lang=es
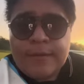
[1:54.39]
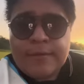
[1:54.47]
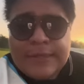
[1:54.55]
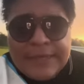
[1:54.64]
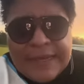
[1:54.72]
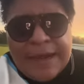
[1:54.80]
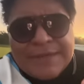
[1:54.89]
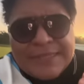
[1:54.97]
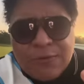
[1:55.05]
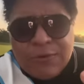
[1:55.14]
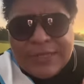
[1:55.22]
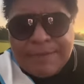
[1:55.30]
Díganme si
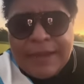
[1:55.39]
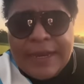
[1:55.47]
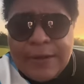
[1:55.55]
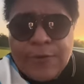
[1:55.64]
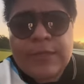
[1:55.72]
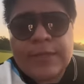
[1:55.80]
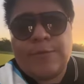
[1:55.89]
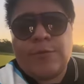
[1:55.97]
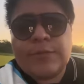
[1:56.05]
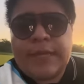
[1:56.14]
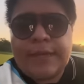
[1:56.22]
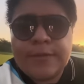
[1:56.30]
en Guatemala no
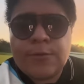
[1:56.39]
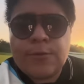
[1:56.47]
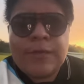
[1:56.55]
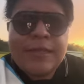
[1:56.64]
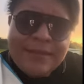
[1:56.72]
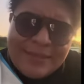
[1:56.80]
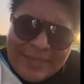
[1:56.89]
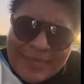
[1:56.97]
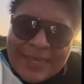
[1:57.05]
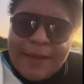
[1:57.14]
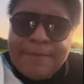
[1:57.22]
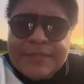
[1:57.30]
tenemos talento.
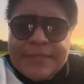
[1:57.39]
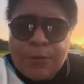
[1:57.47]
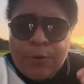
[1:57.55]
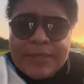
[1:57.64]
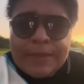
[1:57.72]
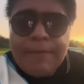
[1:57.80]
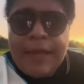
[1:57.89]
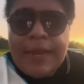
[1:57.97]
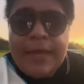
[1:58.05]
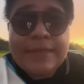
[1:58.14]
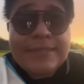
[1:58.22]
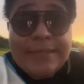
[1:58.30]
Díganme si en
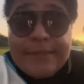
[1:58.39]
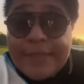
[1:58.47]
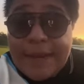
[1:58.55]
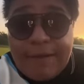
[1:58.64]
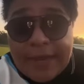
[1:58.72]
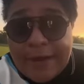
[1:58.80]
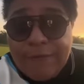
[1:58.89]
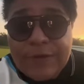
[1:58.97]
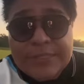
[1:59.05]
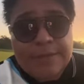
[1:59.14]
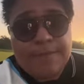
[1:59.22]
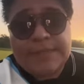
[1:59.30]
Guatemala, sin trabajar
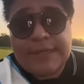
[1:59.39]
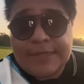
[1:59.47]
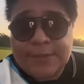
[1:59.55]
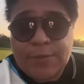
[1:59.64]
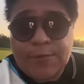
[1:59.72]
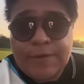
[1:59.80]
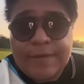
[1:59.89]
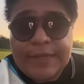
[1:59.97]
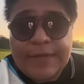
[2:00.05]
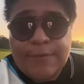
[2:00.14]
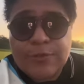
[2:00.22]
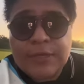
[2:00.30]
fuerzas básicas como
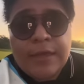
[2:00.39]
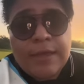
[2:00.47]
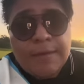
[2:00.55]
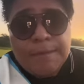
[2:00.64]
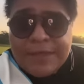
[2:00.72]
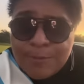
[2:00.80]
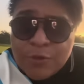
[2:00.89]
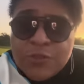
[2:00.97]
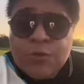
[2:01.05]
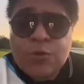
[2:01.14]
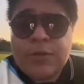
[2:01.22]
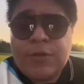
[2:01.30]
deberíamos, venimos a
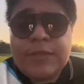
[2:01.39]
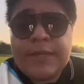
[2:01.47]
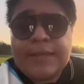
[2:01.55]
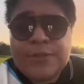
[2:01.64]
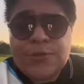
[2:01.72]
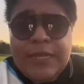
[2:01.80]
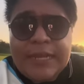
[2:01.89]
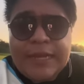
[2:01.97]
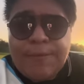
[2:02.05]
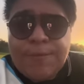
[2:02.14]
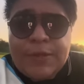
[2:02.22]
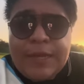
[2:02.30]
un torneo internacional y
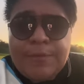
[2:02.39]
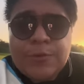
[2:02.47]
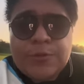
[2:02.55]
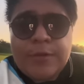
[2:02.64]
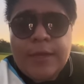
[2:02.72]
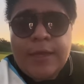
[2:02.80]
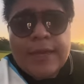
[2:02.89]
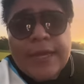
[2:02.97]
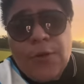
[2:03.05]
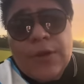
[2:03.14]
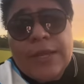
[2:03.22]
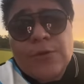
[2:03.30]
campeonamos.
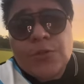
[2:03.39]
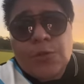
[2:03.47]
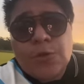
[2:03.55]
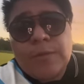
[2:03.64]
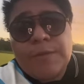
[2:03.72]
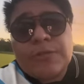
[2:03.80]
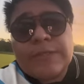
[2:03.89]
Creo que nosotros mismos